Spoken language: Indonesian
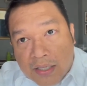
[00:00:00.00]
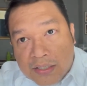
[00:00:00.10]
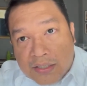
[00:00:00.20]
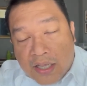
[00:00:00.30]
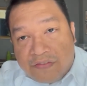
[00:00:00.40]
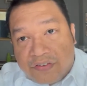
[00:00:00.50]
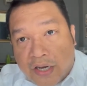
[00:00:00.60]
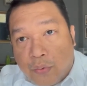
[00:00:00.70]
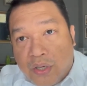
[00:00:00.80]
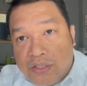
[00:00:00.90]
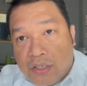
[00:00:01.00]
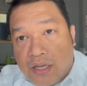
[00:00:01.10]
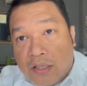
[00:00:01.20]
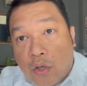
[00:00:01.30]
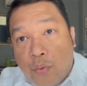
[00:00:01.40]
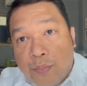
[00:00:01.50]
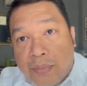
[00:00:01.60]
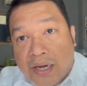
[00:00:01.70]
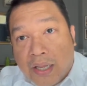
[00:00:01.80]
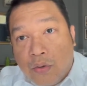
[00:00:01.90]
self-regulation atau
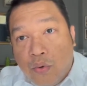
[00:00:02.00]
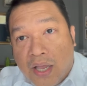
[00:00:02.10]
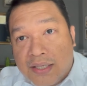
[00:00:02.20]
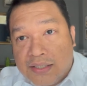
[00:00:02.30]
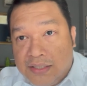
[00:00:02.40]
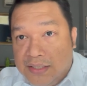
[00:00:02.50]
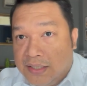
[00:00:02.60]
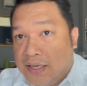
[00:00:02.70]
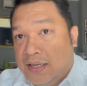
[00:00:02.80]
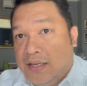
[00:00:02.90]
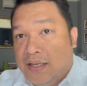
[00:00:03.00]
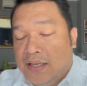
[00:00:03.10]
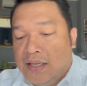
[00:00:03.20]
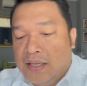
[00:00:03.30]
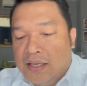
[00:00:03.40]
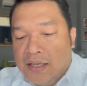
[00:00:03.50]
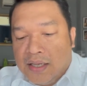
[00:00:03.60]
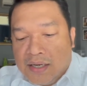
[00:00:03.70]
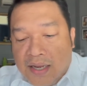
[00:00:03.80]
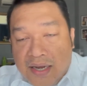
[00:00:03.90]
meregulasi diri.
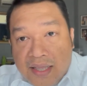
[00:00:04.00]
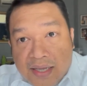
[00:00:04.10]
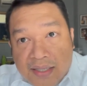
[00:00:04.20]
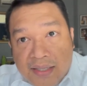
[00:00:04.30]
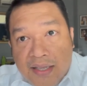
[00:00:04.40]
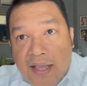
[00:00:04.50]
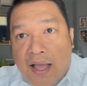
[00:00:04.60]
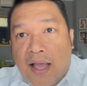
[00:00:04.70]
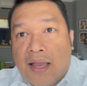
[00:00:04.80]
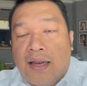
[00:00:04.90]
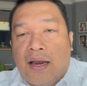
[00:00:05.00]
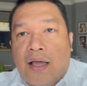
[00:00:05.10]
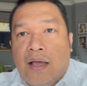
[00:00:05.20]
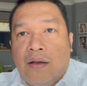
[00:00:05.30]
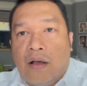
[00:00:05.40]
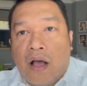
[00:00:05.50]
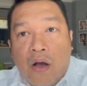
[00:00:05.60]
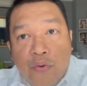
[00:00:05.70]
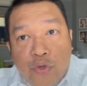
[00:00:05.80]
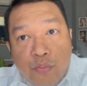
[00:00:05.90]
Dan yang ketiga adalah
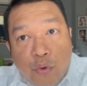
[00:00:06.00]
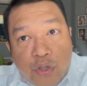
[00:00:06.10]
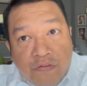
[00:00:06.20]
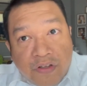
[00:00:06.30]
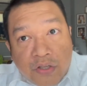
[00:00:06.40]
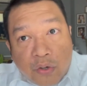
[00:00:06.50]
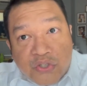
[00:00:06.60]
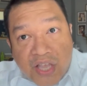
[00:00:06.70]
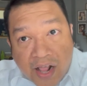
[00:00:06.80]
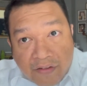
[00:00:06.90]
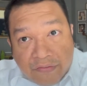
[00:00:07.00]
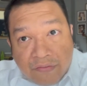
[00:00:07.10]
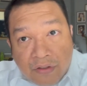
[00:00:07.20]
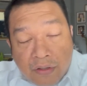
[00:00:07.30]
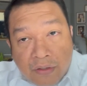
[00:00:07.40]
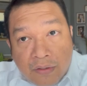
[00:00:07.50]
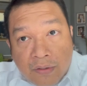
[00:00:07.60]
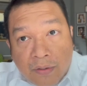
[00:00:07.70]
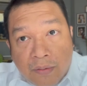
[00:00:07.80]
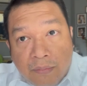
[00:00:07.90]
how you motivate yourself.
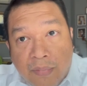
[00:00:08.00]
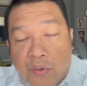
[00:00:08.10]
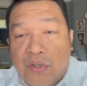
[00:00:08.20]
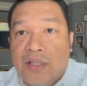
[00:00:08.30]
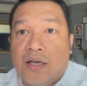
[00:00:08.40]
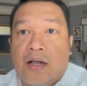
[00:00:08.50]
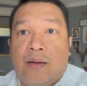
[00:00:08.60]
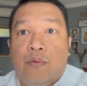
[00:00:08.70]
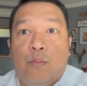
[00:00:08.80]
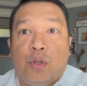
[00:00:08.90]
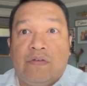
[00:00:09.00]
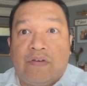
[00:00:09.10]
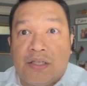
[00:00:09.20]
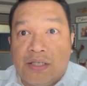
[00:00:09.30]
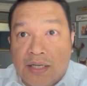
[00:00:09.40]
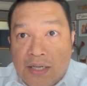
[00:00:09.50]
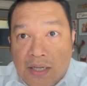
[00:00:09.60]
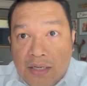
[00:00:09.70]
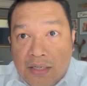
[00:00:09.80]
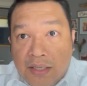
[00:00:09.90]
Baru ketika kamu motivasi
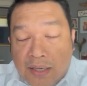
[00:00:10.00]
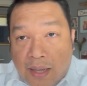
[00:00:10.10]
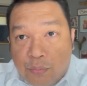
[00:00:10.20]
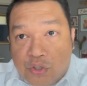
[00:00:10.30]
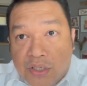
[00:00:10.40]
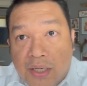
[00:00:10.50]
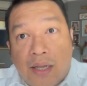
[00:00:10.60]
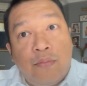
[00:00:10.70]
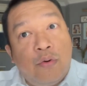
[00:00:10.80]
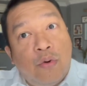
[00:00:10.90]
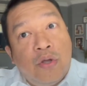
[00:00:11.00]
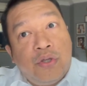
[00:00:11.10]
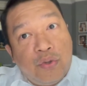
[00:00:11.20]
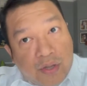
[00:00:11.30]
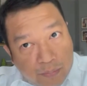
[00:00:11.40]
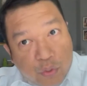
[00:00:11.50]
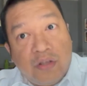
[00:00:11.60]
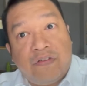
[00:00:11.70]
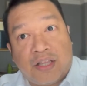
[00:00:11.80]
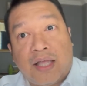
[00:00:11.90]
diri kamu sendiri, kamu you can
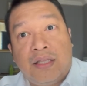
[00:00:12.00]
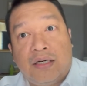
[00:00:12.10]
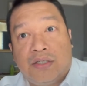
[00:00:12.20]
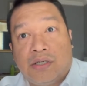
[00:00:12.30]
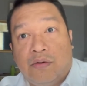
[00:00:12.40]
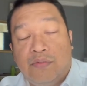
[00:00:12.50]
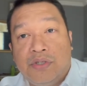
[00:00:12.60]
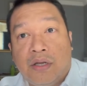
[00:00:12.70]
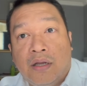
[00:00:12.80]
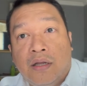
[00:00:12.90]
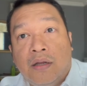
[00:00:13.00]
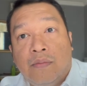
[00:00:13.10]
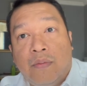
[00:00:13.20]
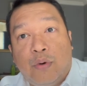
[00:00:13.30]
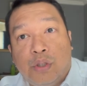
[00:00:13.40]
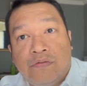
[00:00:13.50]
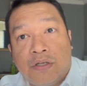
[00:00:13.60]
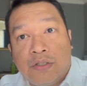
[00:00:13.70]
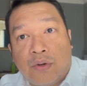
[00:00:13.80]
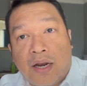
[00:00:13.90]
motivate others. Kamu bisa
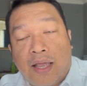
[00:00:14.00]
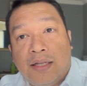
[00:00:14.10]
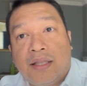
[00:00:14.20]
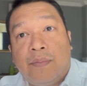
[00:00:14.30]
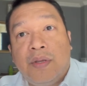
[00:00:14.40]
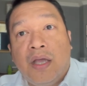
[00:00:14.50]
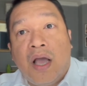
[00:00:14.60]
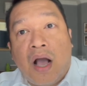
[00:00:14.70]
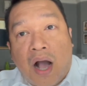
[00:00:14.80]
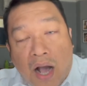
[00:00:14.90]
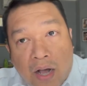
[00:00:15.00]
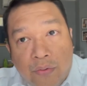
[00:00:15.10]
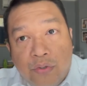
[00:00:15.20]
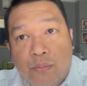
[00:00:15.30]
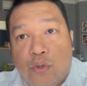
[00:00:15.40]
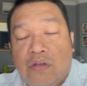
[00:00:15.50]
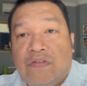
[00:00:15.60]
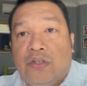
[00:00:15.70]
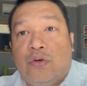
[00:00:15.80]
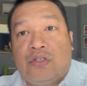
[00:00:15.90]
memotivasi orang lain. Tapi how you
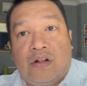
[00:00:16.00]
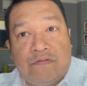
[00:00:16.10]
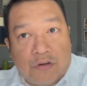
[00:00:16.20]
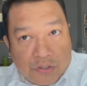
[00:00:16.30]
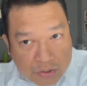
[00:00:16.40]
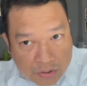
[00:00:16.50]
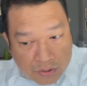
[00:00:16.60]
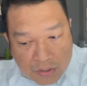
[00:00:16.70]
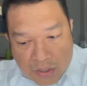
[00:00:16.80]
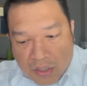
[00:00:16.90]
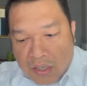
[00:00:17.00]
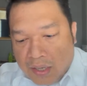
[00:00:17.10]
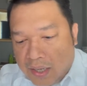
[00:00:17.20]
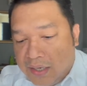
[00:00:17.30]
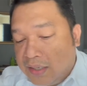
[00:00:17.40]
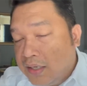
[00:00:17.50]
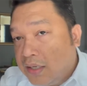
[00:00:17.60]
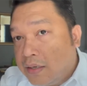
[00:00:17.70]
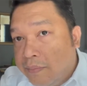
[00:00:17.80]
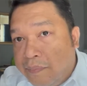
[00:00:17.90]
motivate yourself first. And dan yang
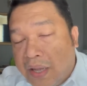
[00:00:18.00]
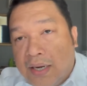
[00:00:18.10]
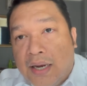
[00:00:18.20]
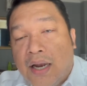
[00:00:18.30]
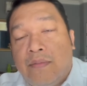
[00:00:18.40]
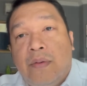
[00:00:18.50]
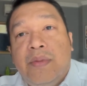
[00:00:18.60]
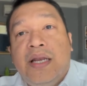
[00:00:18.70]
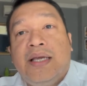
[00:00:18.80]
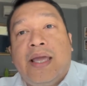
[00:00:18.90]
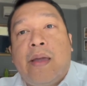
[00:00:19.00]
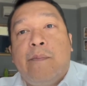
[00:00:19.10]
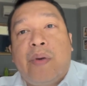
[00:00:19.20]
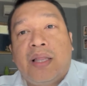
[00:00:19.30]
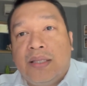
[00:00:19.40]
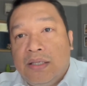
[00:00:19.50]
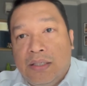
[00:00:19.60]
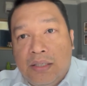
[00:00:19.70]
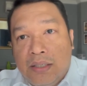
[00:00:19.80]
keempat adalah memiliki empati.